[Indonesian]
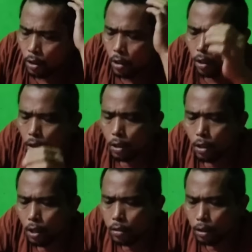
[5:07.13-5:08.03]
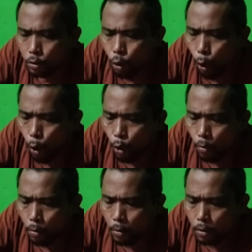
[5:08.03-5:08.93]
Ay dasar tolol
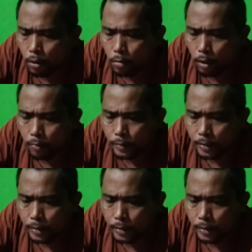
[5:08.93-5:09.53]
memang dia ini gua.